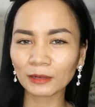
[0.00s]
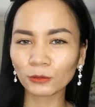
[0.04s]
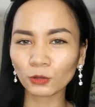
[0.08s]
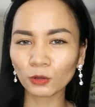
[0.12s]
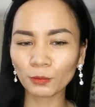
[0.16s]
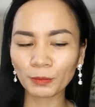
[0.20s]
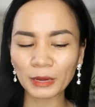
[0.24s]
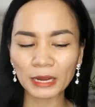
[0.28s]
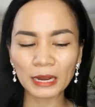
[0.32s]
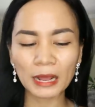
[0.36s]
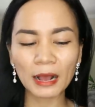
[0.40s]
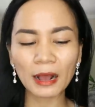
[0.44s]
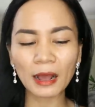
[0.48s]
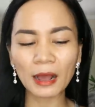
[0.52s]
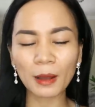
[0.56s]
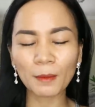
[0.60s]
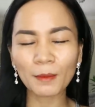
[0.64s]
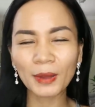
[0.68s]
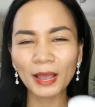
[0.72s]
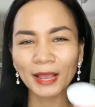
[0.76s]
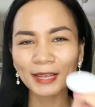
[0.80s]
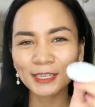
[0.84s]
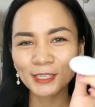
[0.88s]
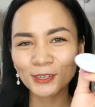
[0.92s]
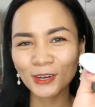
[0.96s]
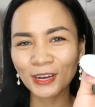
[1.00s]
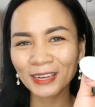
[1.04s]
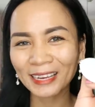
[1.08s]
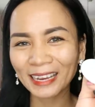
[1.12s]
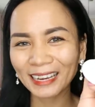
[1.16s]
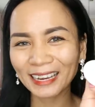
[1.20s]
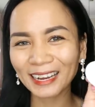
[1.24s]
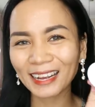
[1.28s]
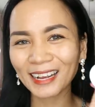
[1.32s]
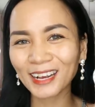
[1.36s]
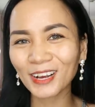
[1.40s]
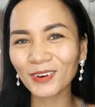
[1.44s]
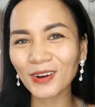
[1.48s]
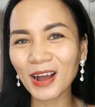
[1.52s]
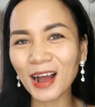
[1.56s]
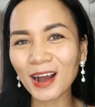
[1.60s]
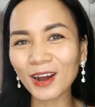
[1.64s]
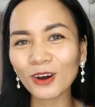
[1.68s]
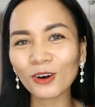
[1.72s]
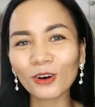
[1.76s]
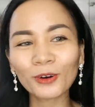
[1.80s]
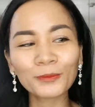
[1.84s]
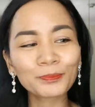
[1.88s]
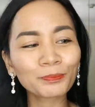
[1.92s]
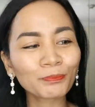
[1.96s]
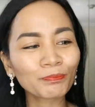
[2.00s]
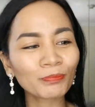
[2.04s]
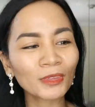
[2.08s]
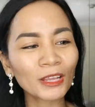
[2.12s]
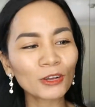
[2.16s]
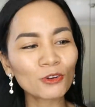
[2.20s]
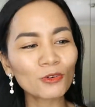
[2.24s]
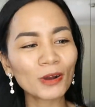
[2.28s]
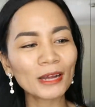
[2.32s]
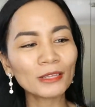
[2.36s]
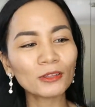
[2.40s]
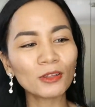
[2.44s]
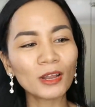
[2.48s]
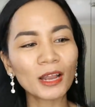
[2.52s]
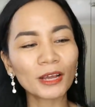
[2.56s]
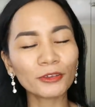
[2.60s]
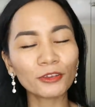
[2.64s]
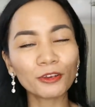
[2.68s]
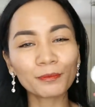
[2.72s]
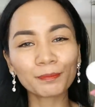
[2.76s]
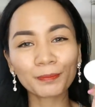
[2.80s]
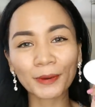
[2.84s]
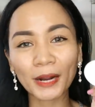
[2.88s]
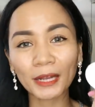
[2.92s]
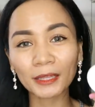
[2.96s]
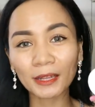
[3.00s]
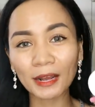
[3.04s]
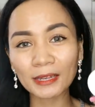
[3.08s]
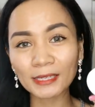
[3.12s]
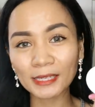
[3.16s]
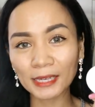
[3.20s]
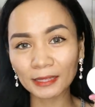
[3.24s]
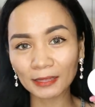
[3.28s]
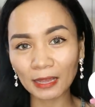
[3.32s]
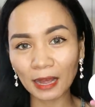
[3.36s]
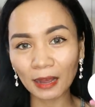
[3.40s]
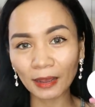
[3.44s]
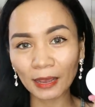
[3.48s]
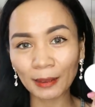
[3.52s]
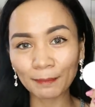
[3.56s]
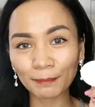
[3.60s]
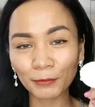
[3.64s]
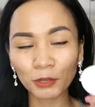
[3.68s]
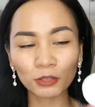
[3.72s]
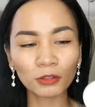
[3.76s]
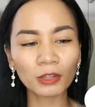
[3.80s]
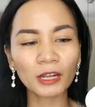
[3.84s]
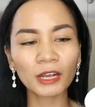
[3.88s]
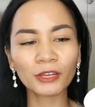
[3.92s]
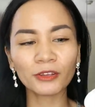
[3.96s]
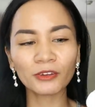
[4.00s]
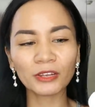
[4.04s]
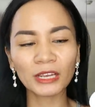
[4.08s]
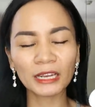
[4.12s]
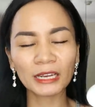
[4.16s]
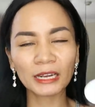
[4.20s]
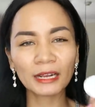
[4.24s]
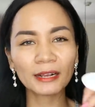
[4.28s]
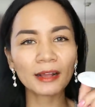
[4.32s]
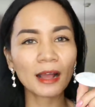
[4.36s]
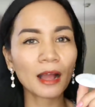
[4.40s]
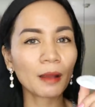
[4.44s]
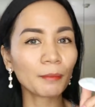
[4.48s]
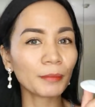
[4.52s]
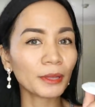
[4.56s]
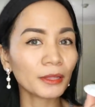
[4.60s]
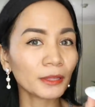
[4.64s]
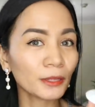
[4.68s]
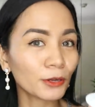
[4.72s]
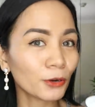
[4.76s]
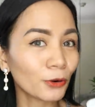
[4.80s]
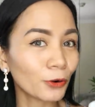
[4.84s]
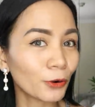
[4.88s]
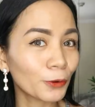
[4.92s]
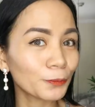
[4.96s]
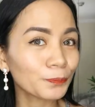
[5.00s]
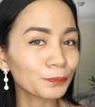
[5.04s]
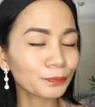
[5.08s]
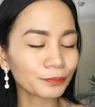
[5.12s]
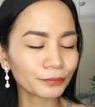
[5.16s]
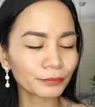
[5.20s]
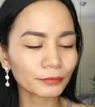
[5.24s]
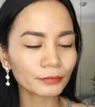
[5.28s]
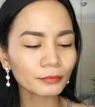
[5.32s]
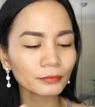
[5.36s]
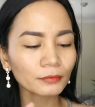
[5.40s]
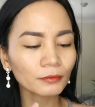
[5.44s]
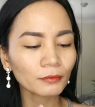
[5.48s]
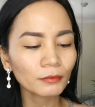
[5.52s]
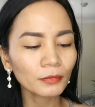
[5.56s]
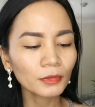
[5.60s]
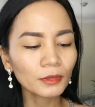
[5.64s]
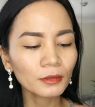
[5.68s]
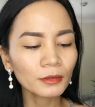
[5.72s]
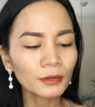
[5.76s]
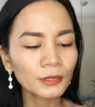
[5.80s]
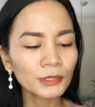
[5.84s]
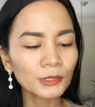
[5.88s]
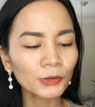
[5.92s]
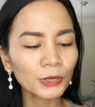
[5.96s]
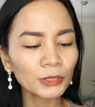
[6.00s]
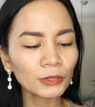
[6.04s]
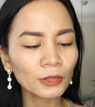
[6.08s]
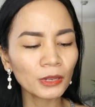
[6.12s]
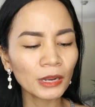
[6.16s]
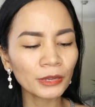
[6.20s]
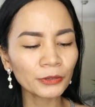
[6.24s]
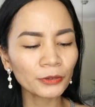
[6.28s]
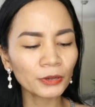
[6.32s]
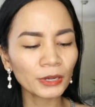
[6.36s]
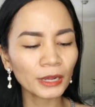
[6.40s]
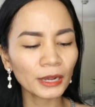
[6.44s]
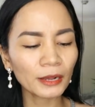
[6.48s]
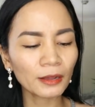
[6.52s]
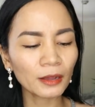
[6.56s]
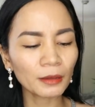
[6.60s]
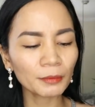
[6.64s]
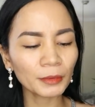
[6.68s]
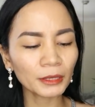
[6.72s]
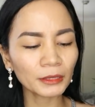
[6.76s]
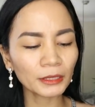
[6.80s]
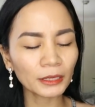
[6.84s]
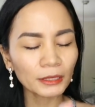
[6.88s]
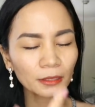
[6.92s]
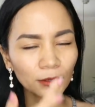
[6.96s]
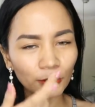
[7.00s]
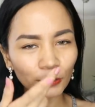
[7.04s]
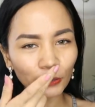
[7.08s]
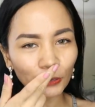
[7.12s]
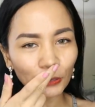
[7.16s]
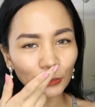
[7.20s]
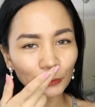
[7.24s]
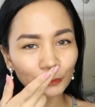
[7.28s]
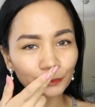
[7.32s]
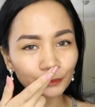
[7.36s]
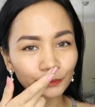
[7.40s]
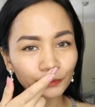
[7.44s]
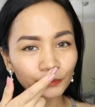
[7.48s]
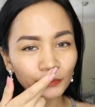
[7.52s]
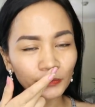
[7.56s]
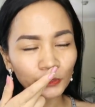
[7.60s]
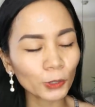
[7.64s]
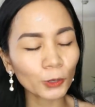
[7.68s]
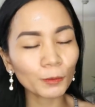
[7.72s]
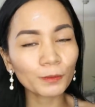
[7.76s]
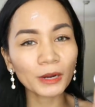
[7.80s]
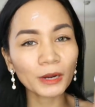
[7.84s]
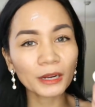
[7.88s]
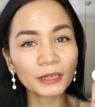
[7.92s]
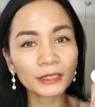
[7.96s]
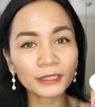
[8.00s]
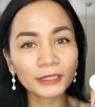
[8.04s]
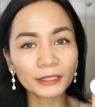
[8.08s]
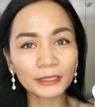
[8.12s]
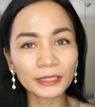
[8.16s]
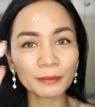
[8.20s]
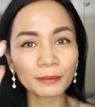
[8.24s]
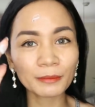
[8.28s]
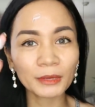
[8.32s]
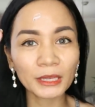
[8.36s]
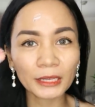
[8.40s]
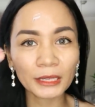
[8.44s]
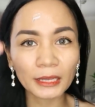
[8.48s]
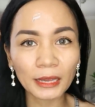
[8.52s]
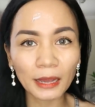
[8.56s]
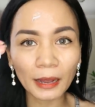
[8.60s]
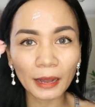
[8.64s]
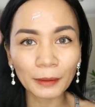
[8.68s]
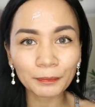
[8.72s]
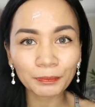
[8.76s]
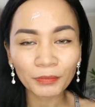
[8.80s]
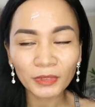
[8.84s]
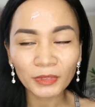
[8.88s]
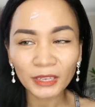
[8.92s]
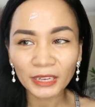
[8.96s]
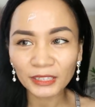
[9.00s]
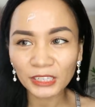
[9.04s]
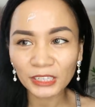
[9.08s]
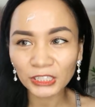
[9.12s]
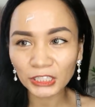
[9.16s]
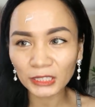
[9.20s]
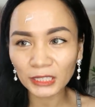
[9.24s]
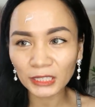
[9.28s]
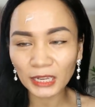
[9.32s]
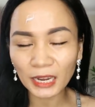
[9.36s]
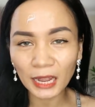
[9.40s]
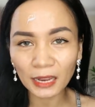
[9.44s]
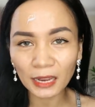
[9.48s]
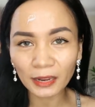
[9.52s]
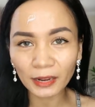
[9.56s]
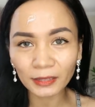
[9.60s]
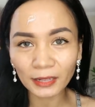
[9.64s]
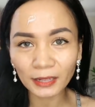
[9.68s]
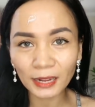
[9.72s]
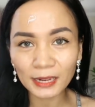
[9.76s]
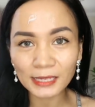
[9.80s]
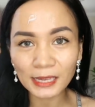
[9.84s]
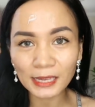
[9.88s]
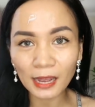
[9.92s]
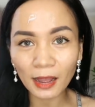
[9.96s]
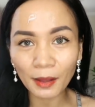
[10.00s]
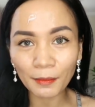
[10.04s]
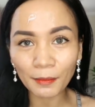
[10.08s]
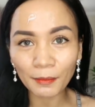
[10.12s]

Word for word: yan ng dumi ng kamay. So, ang ginagawa ko, kung ano lang yung product sa takip, yun lang yung ginagamit ko. So, ito lang yung gagamitin ko. Sobrang creamy niya. Hindi siya nalalaglag sa